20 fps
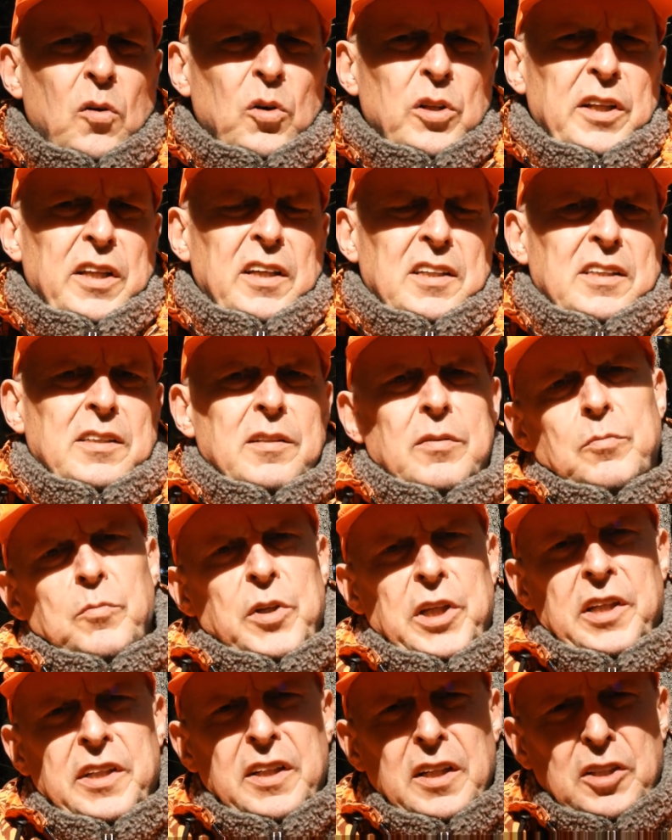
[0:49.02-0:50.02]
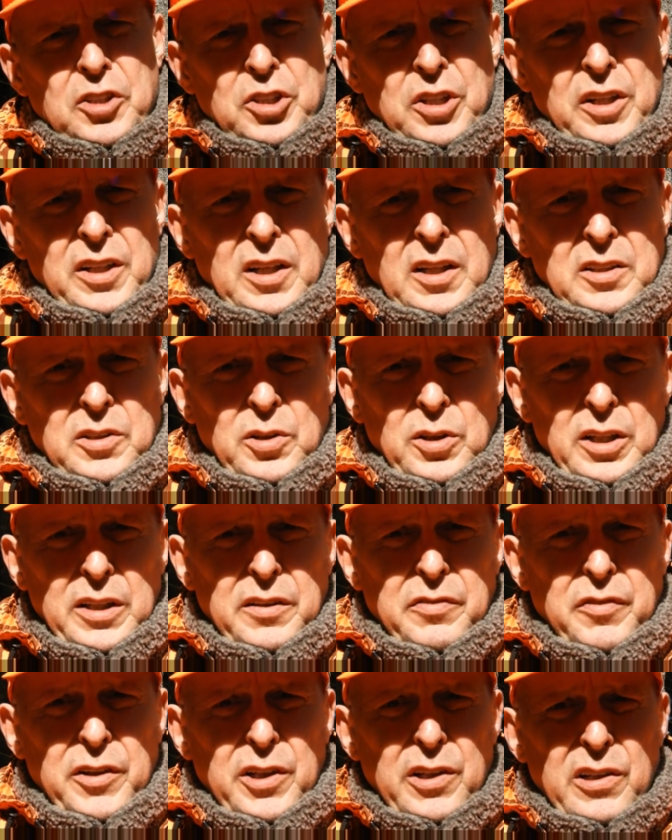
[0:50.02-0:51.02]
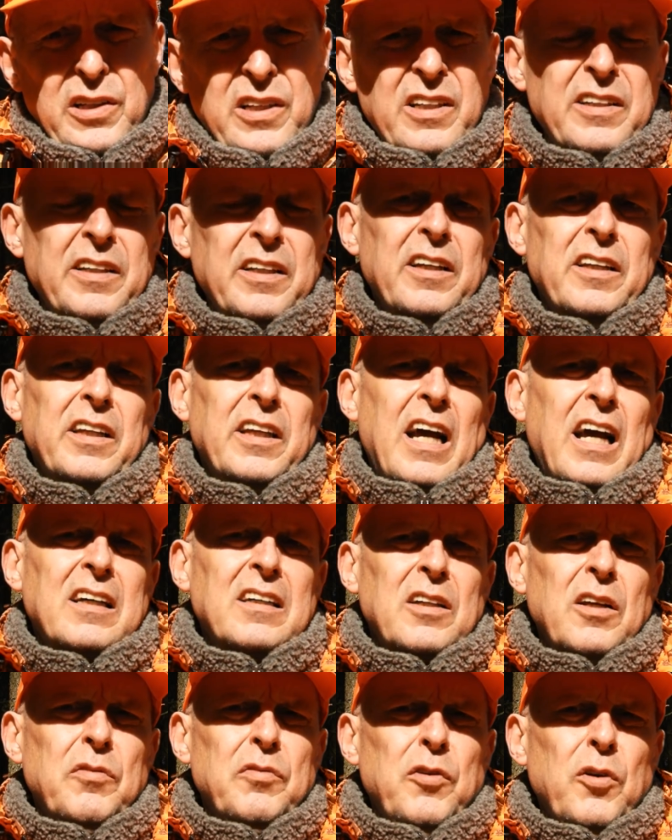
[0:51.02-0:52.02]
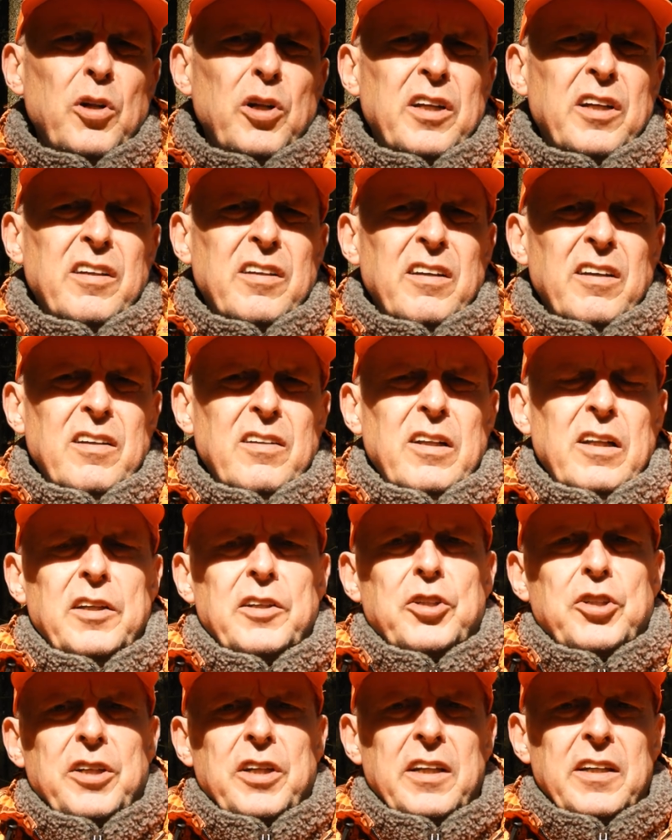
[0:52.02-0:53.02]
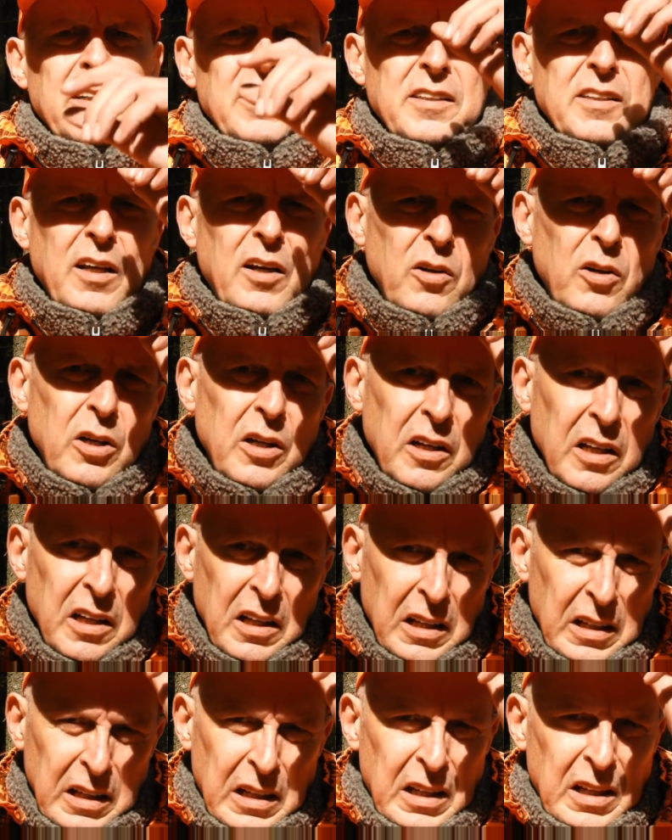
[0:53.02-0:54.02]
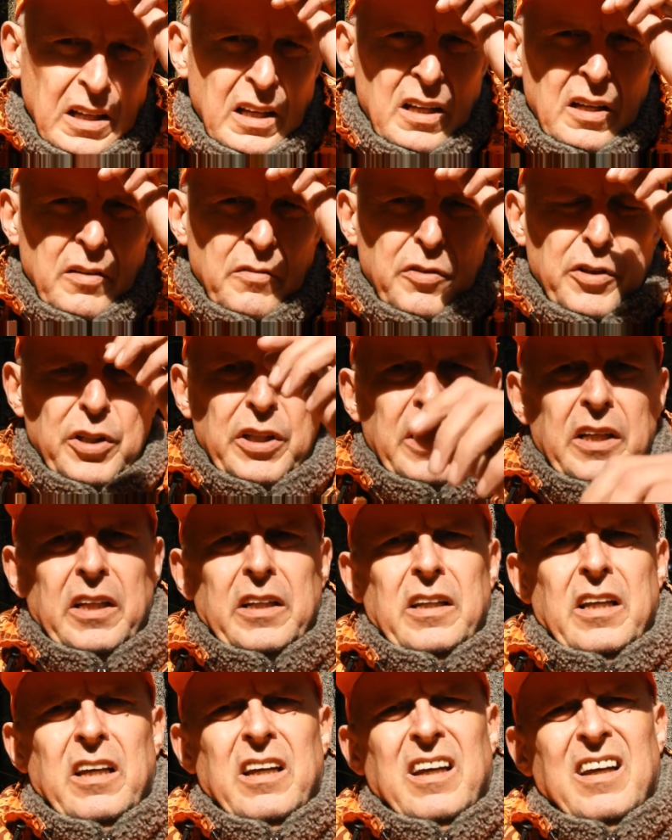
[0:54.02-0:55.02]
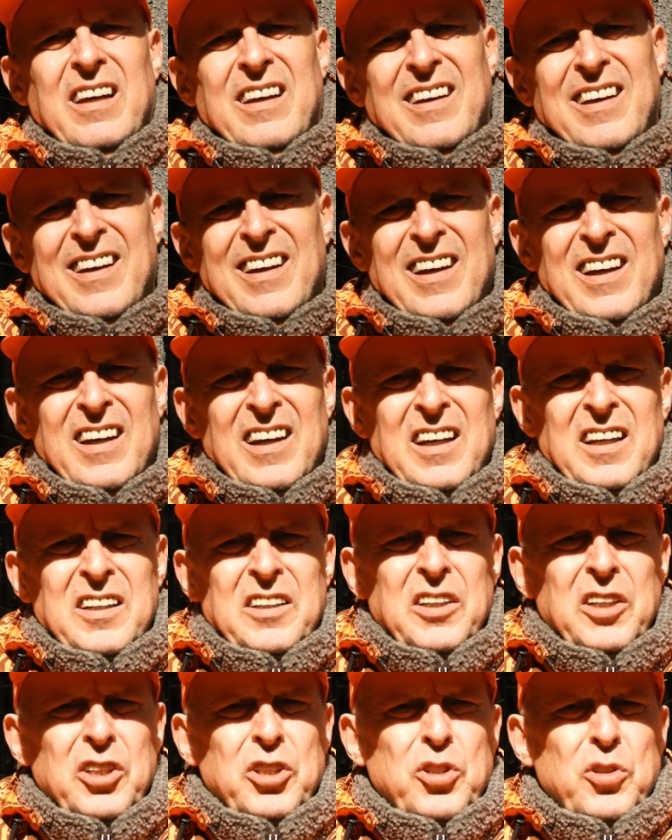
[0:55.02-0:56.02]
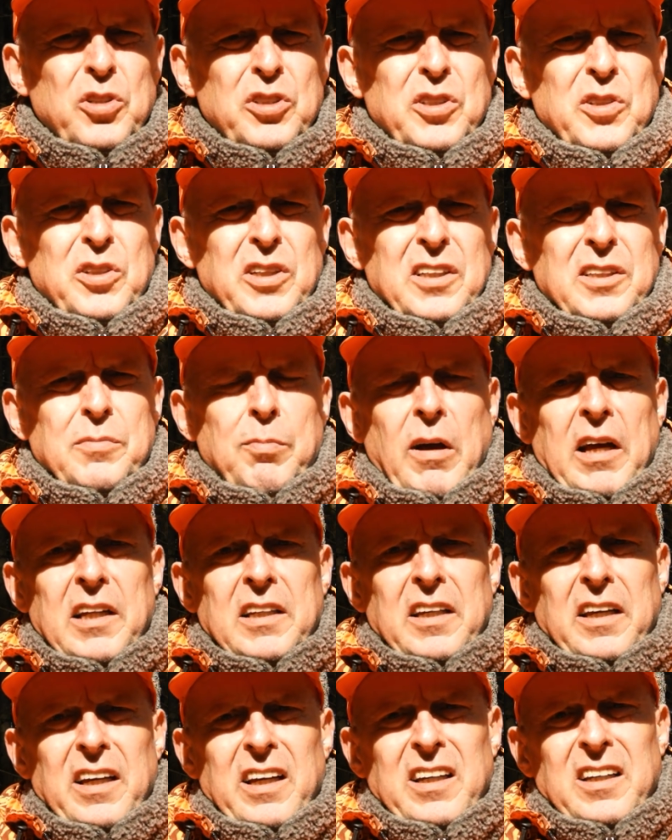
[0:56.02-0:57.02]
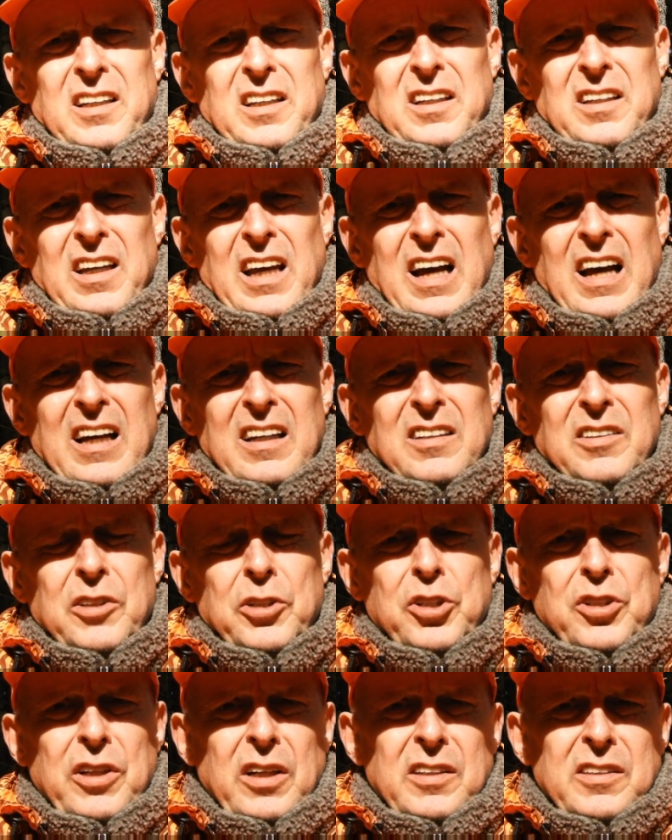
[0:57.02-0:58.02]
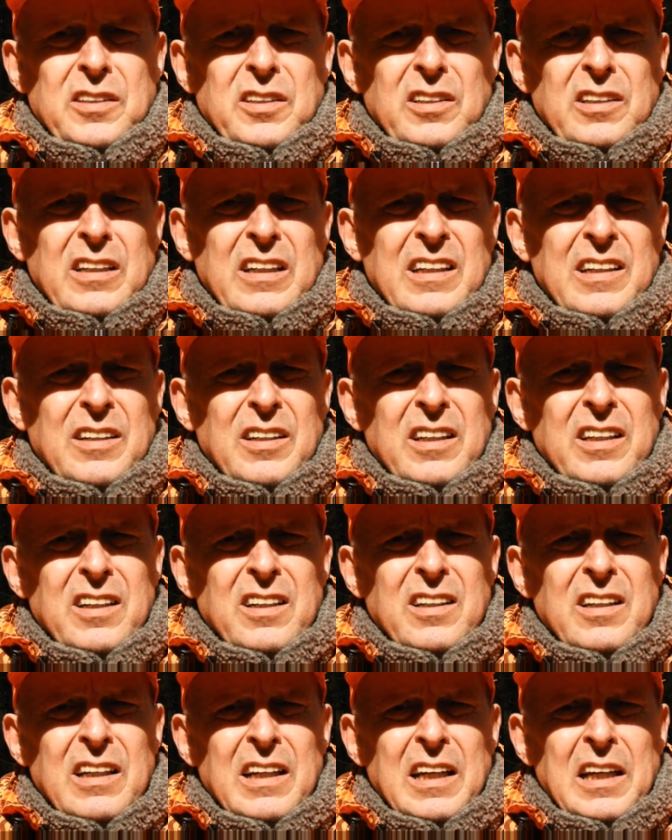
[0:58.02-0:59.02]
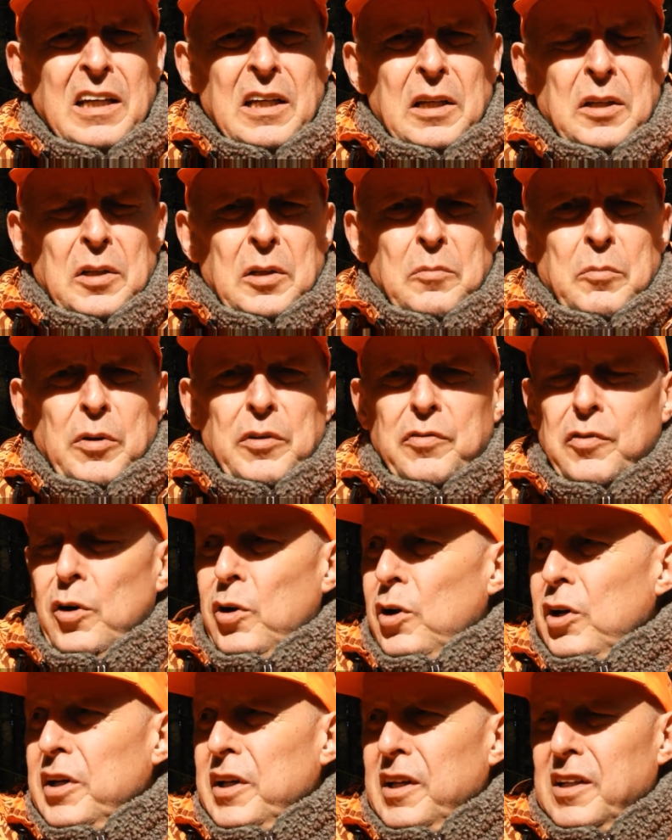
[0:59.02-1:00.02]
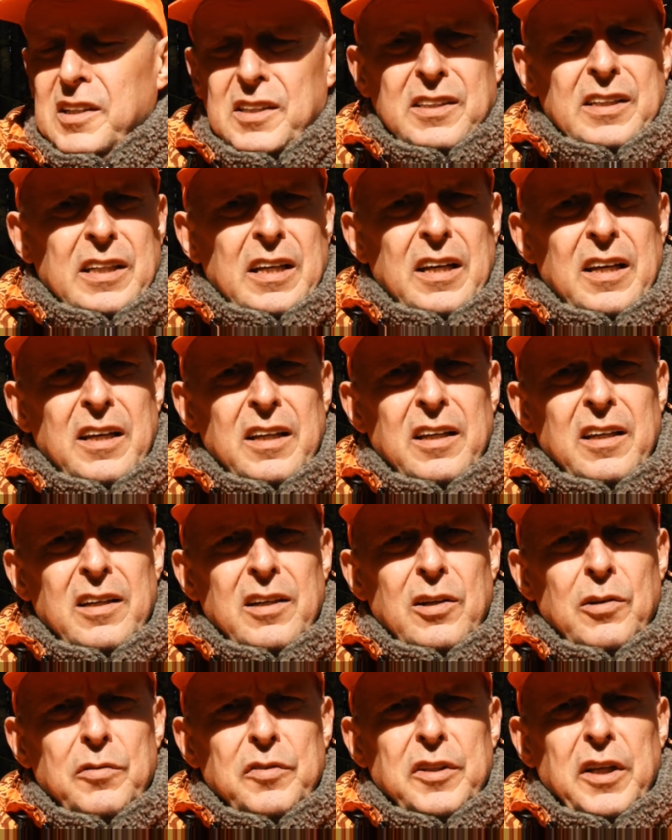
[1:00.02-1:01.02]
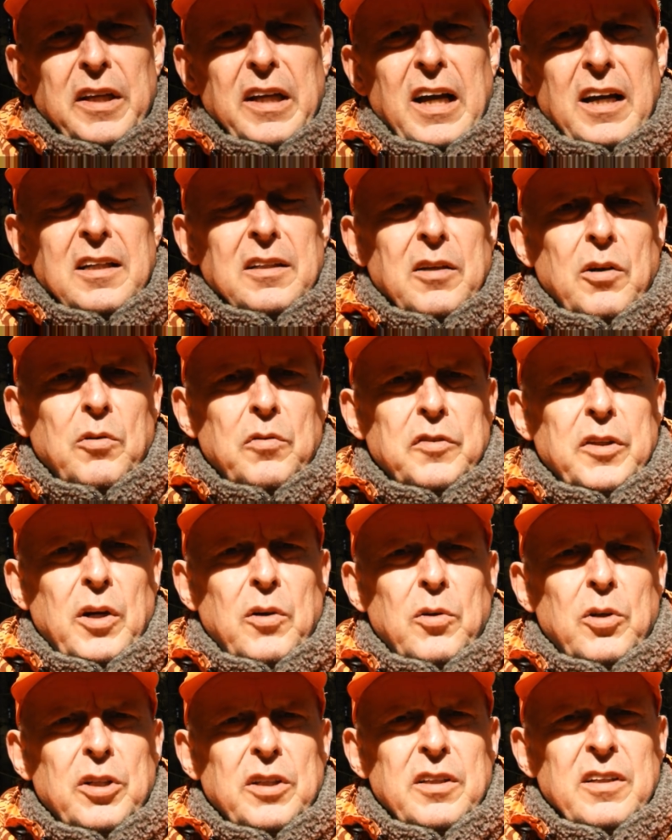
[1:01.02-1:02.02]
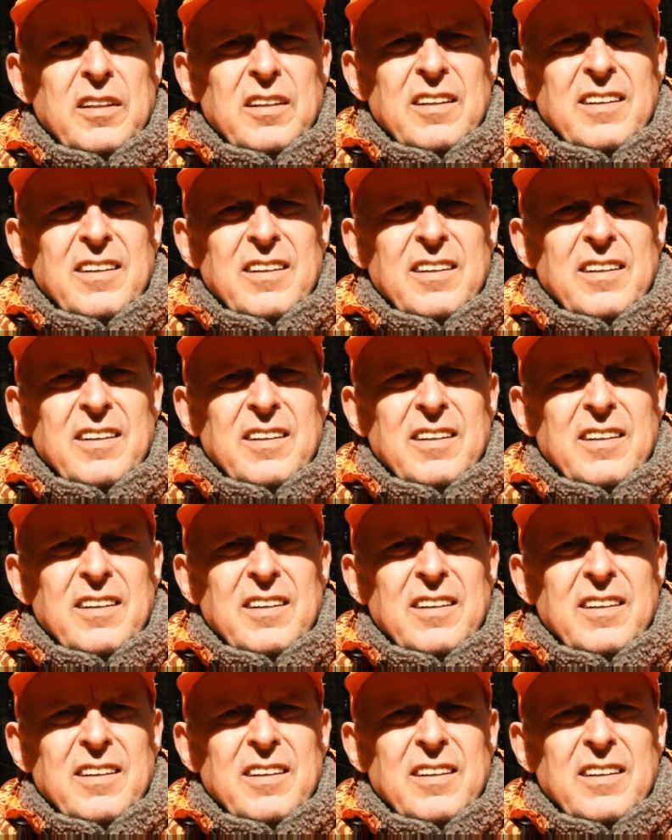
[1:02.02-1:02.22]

Und das Wichtigste natürlich für den Jagderfolg ja, und letzten Endes auch für den Tierschutz und das weitgerechte Jagen ist, dass er hier, bevor er jetzt hier auf der Jagd auftaucht,